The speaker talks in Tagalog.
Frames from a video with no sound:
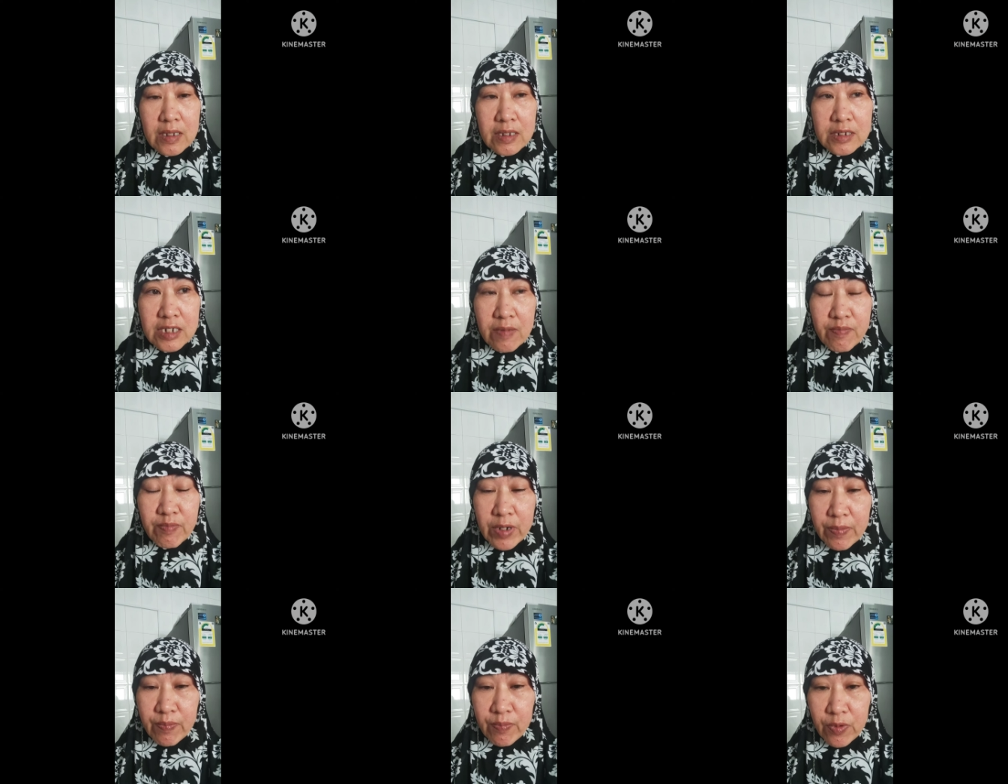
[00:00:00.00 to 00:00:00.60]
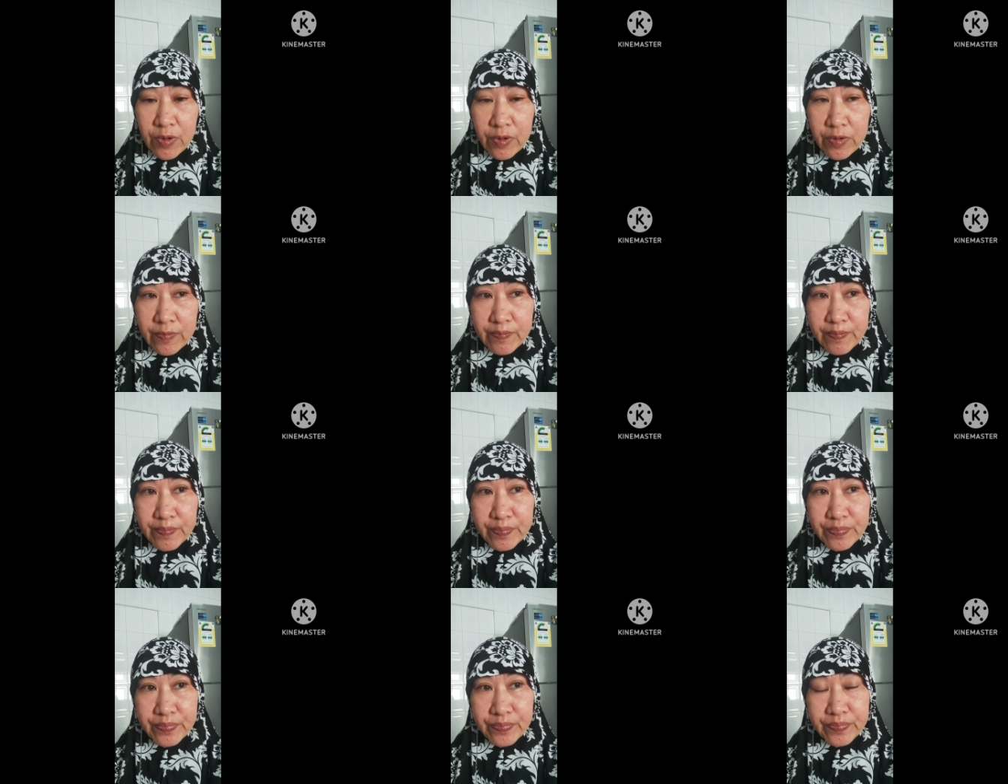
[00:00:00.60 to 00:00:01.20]
Siyempre po,
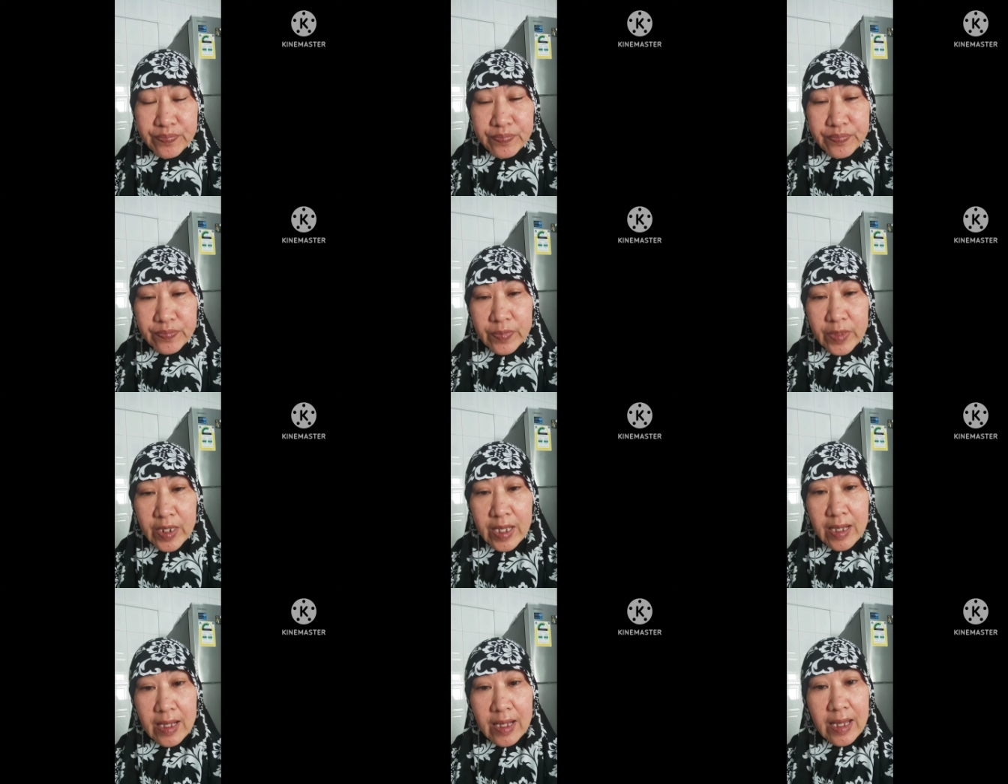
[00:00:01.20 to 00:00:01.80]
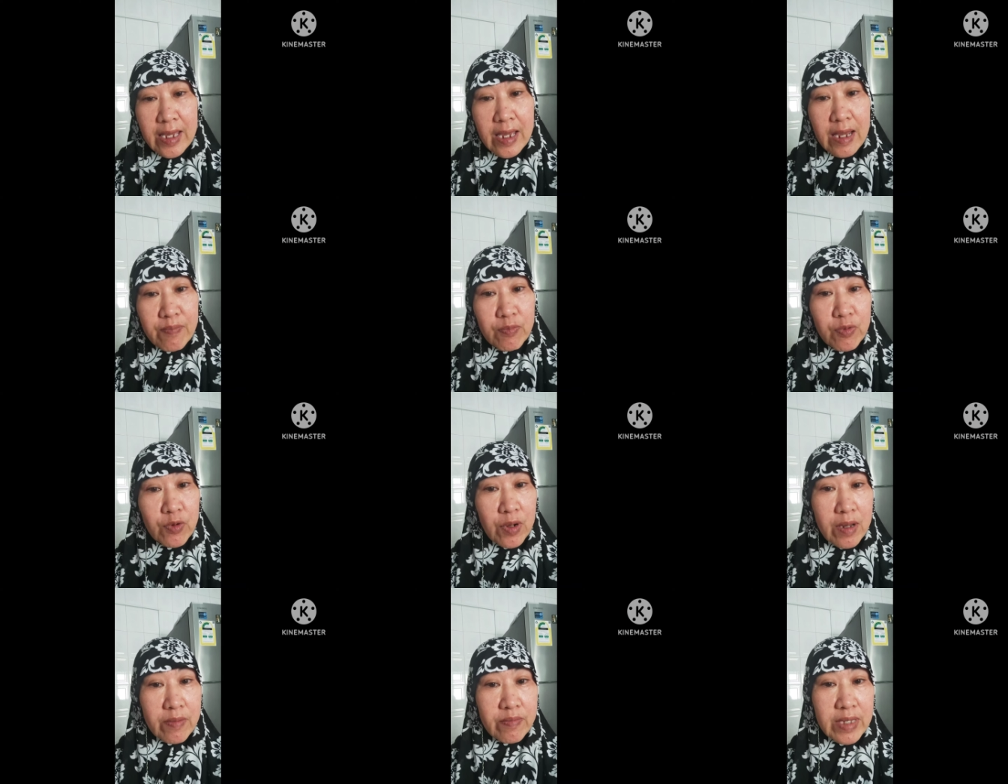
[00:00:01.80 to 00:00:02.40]
kaya
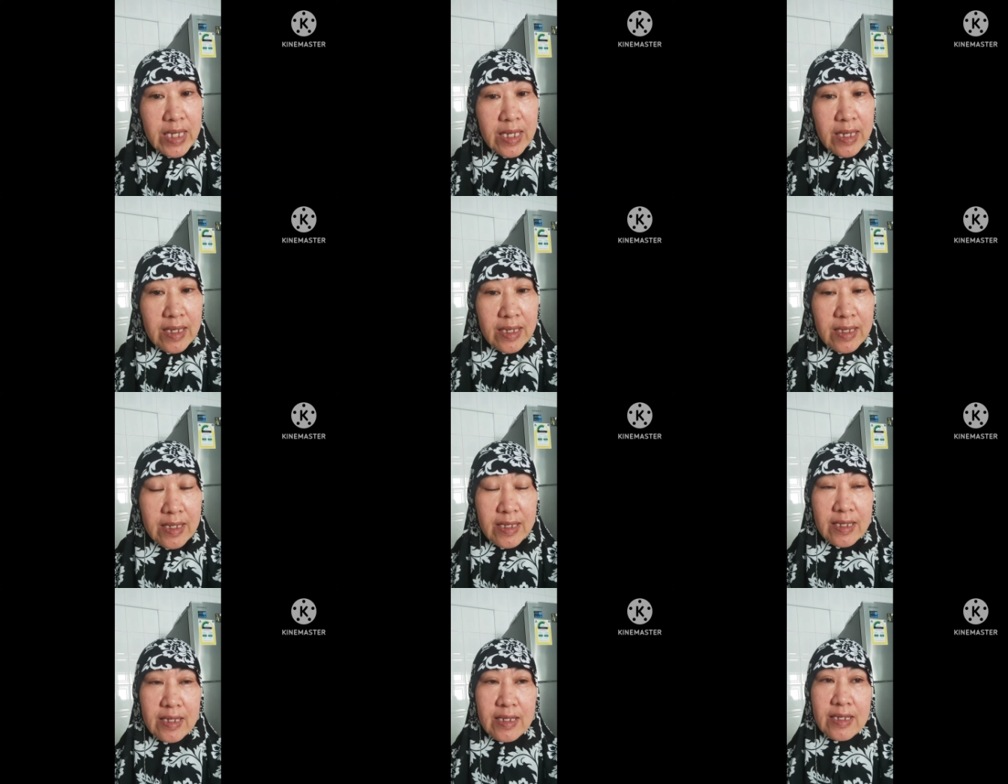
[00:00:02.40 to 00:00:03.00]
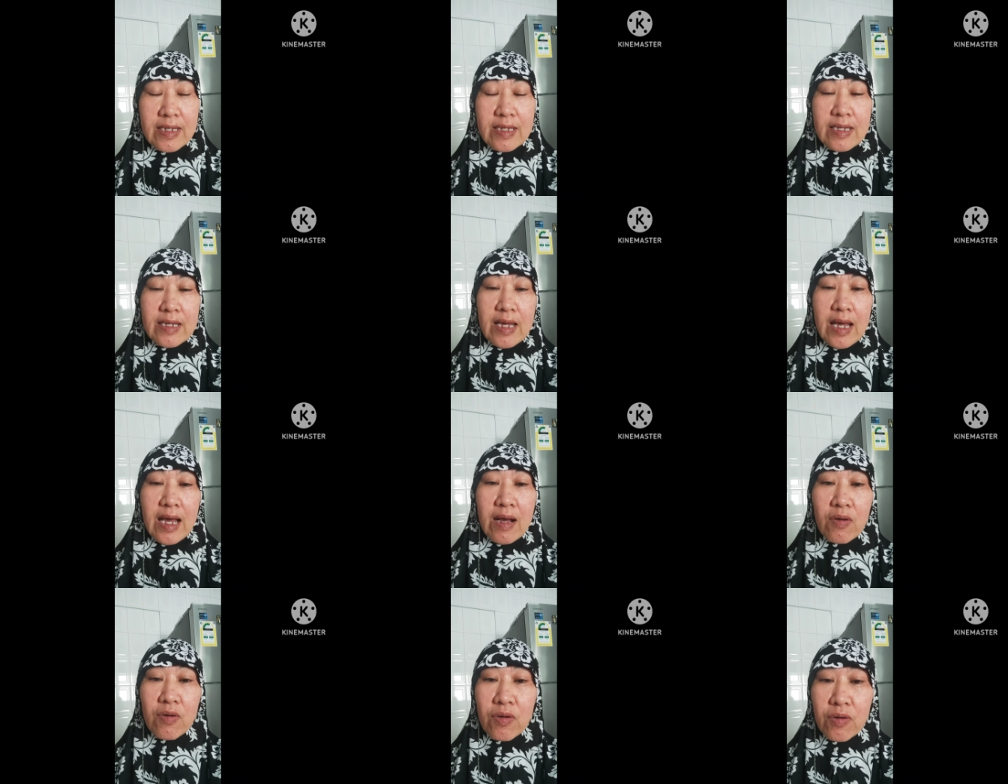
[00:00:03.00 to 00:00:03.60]
po kami,
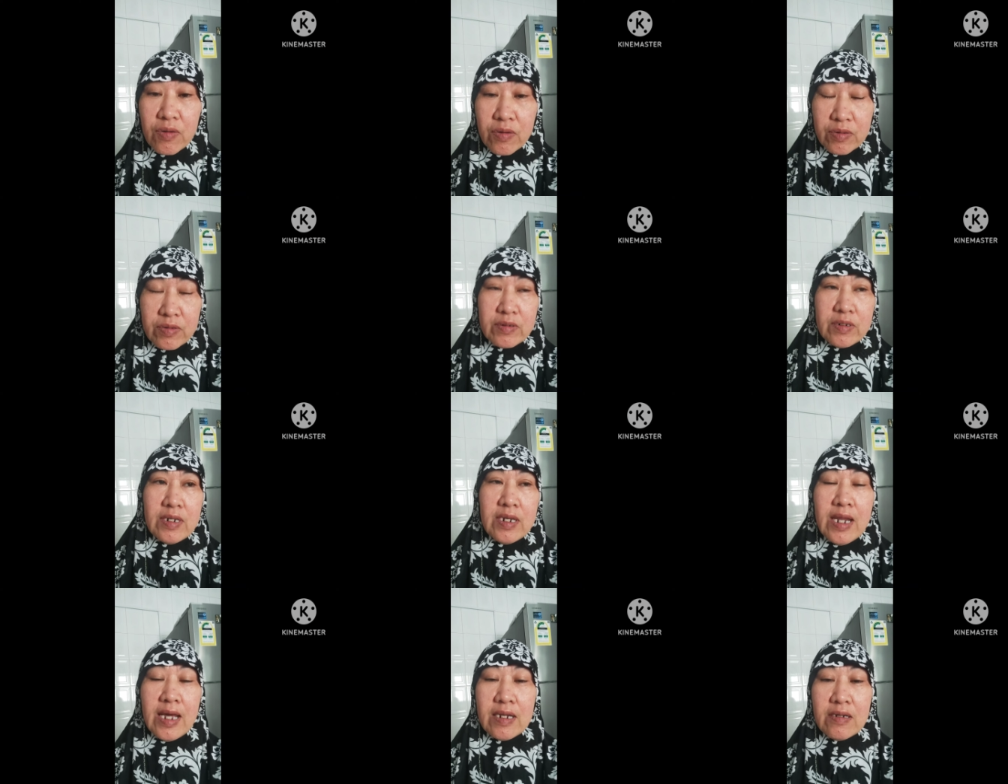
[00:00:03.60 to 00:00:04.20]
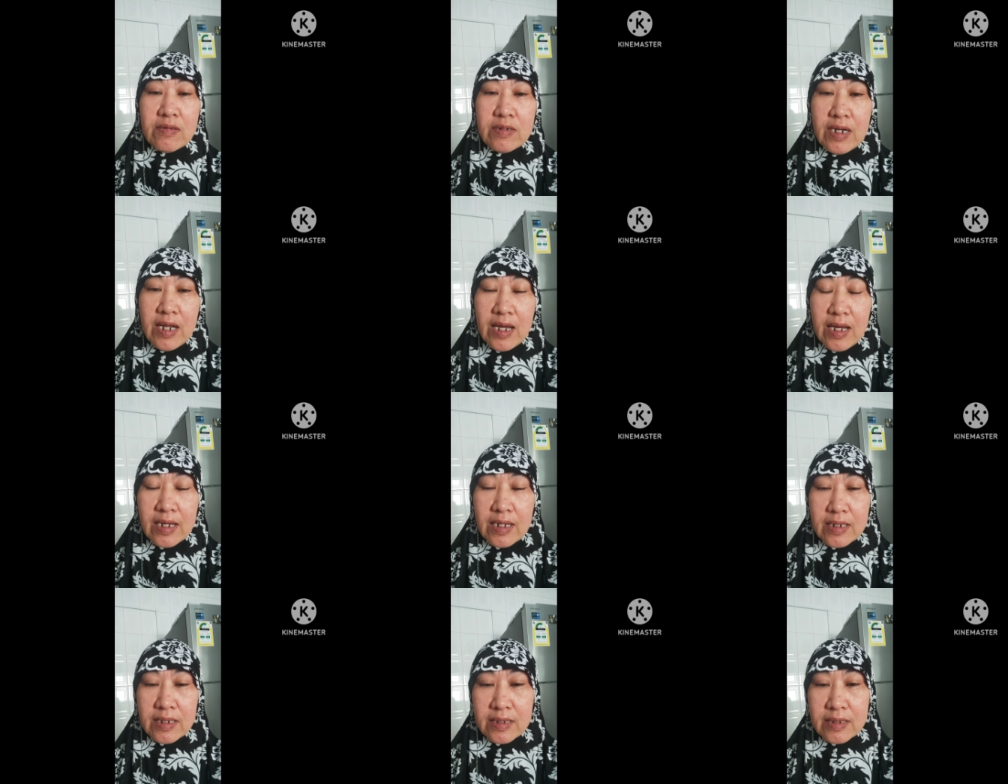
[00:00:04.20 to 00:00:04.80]
ako lalo
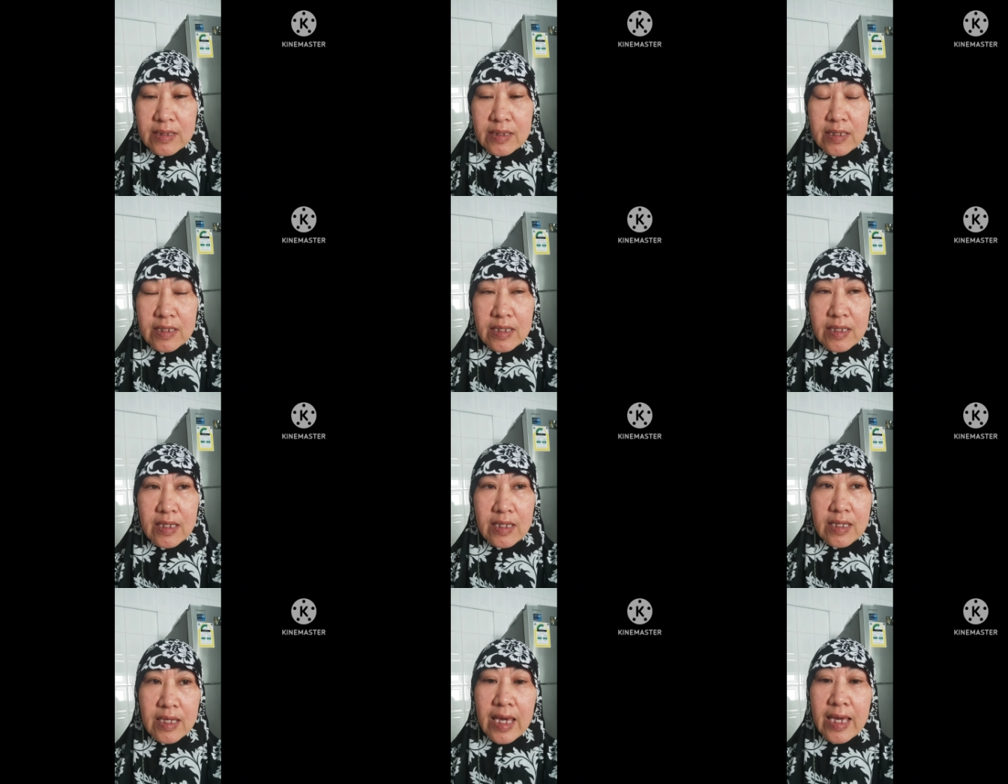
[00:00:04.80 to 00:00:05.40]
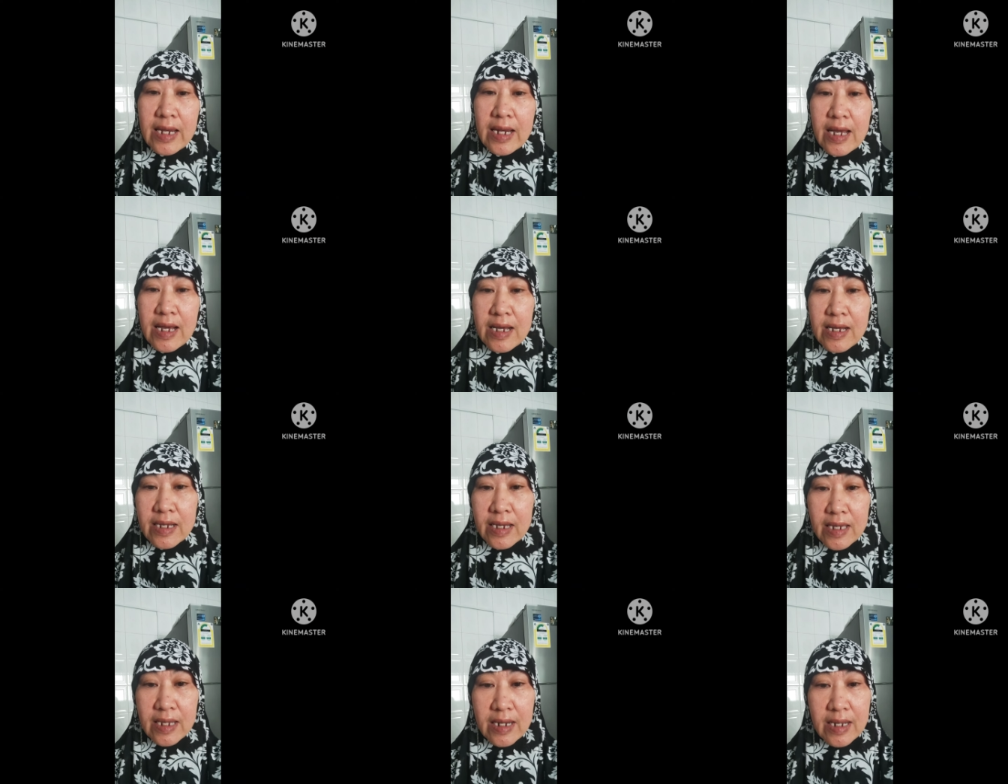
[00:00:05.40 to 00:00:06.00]
na,
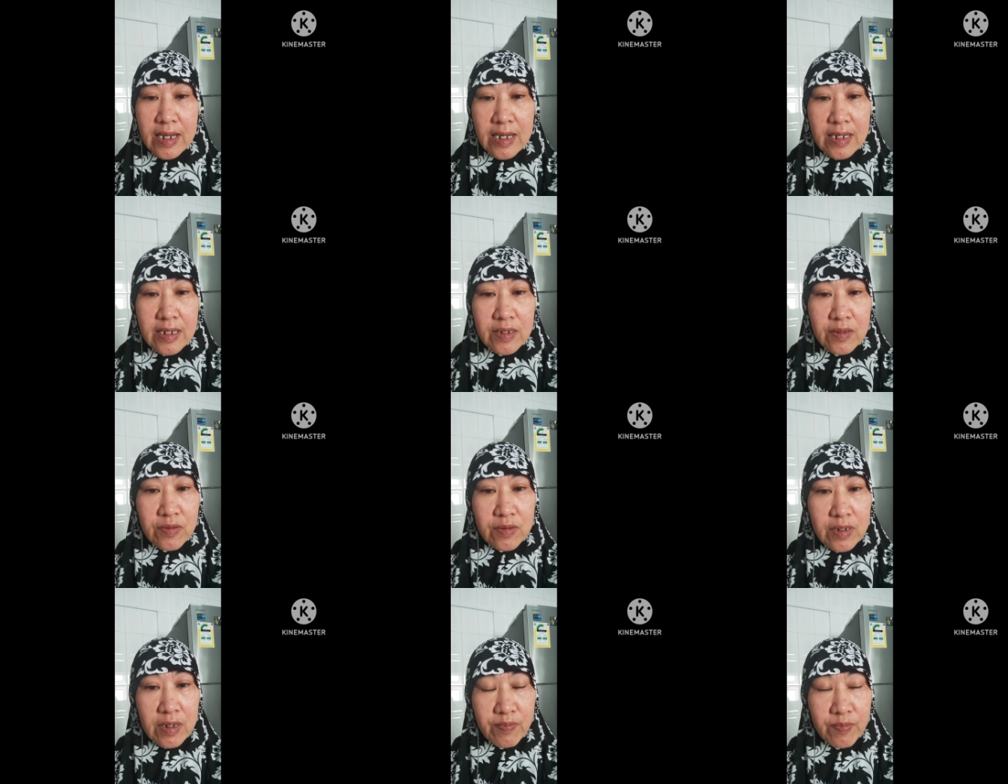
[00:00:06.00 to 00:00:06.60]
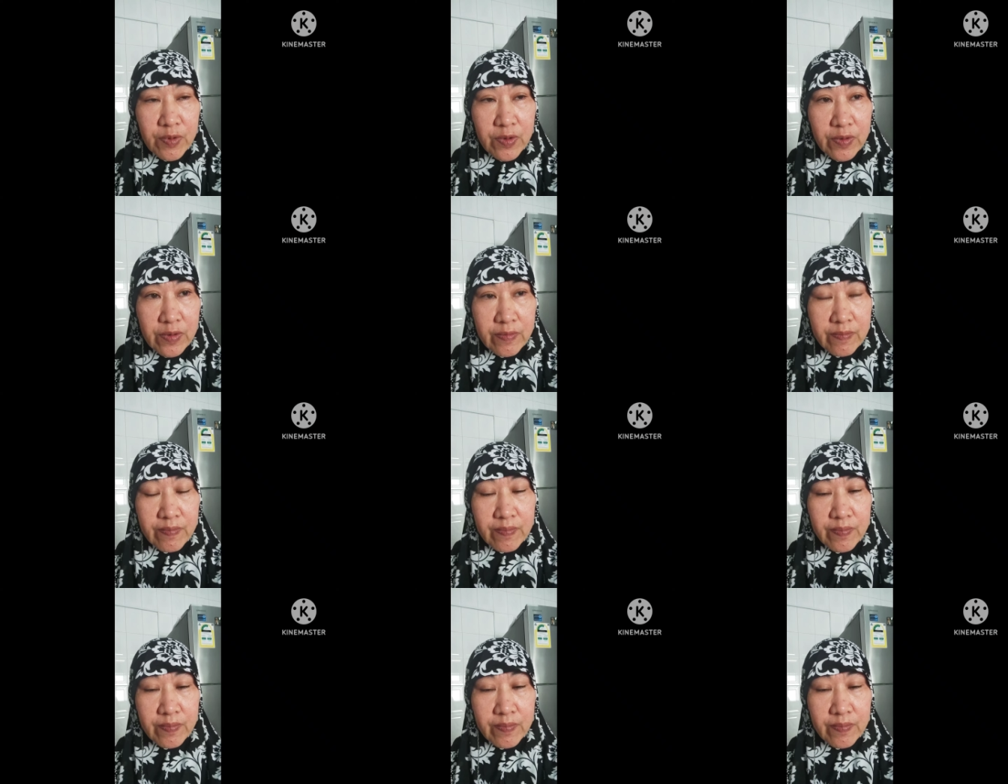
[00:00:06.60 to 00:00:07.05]
kailangan-kailangan ko na po